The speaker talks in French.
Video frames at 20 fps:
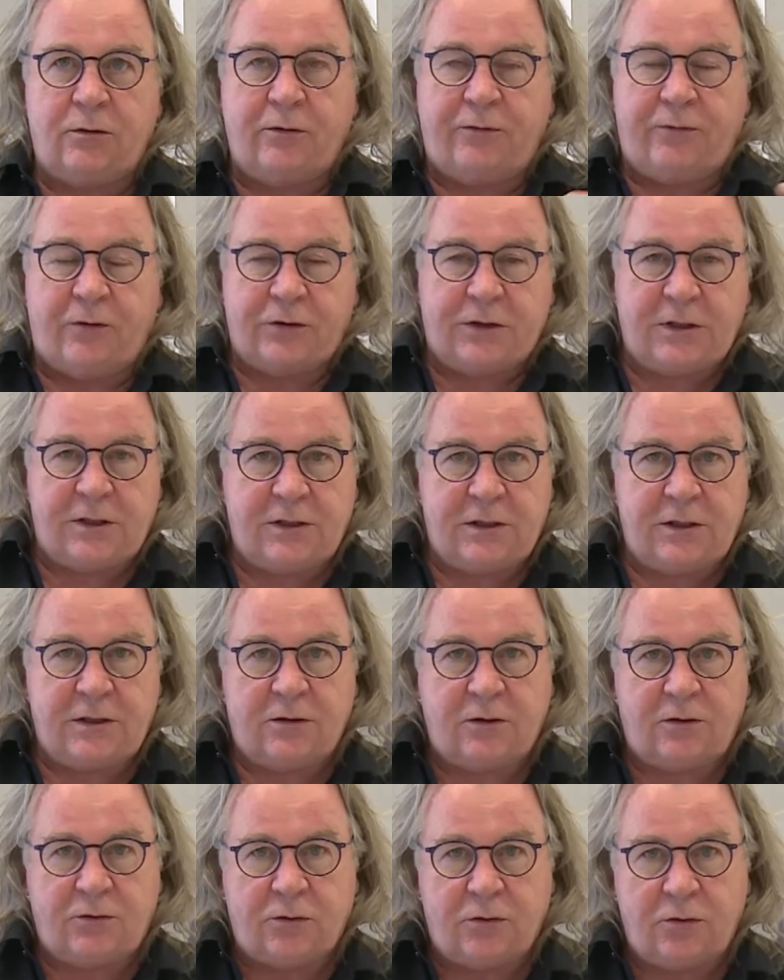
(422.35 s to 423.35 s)
de,
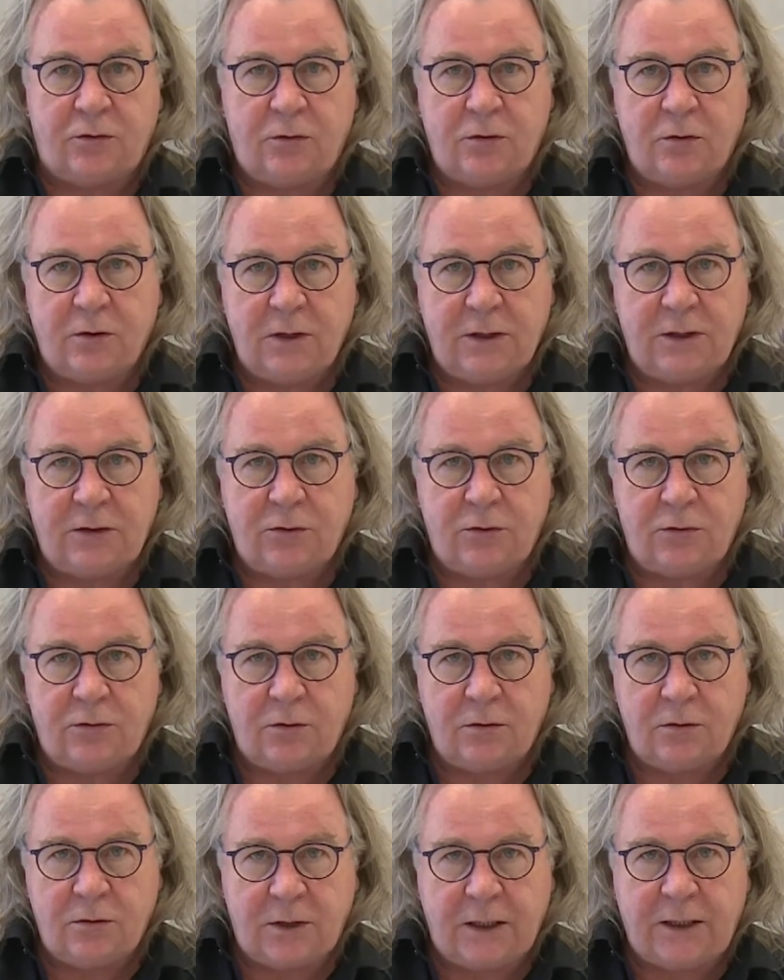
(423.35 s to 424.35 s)
fantaisiste entre les
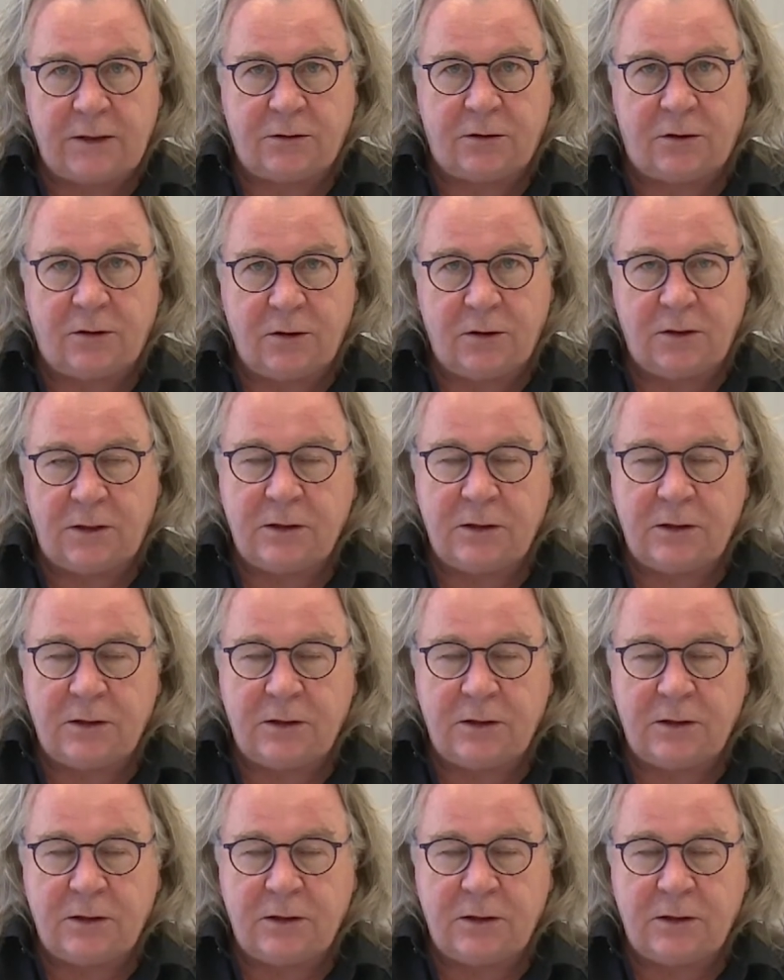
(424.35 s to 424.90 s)
deux lettres, les